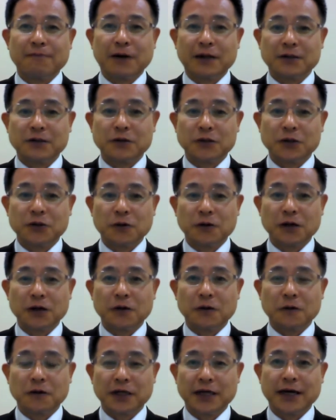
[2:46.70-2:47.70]
ま中小企
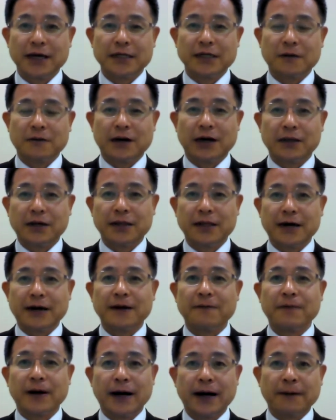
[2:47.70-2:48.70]
業の経営者の方であ
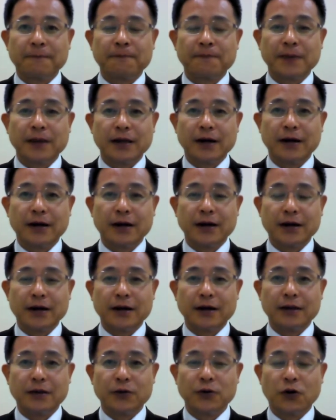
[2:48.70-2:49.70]
れば、
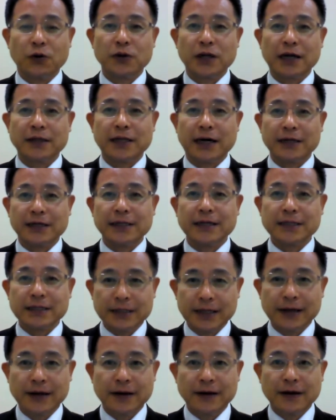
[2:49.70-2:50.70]
えー、どなたにです
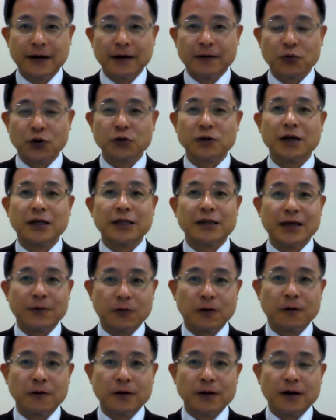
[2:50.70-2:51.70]
ね持っていって
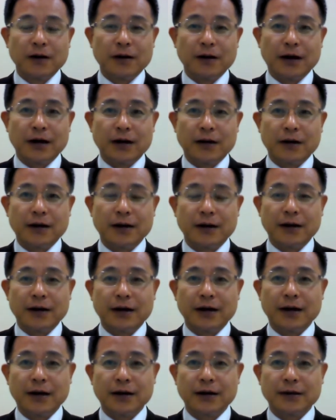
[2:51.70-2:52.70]
も
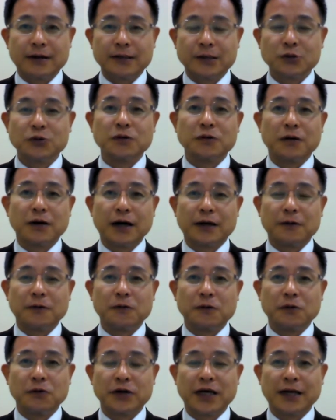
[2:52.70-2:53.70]
あすぐあの
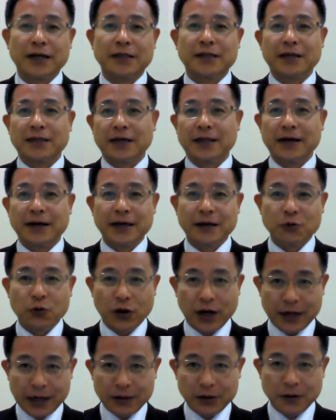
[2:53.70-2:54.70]
受け入れていただけるの
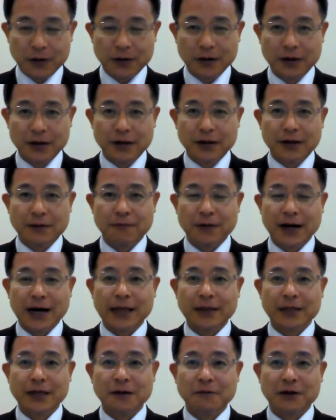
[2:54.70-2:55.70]
かなと、ま
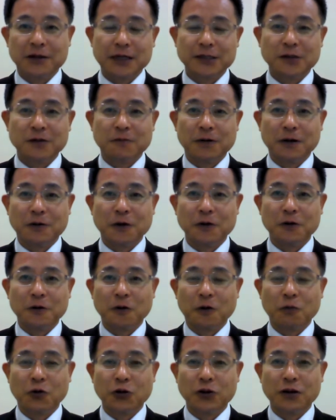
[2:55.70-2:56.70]
勝手に私どもはこういうふう
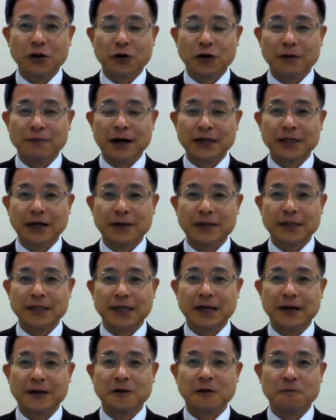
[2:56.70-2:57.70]
に思っておりましたんです
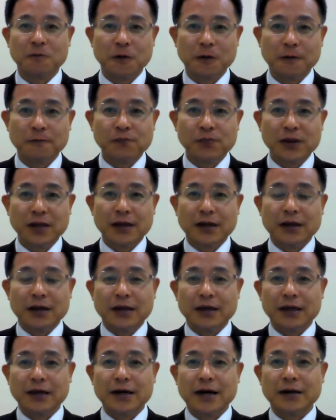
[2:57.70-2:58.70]
けれども
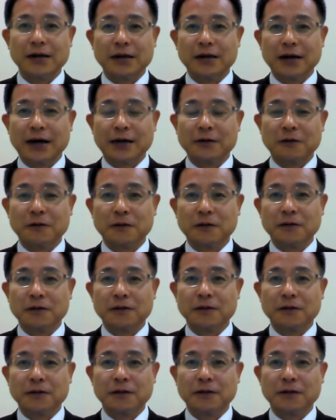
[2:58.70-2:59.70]
意外にあ
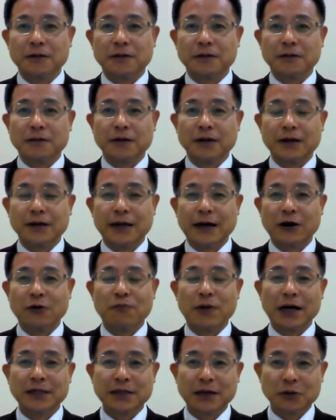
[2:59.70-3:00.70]
の
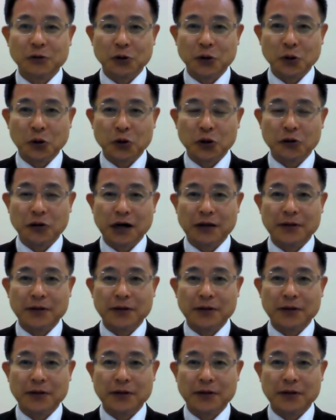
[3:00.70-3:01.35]
100%ということでは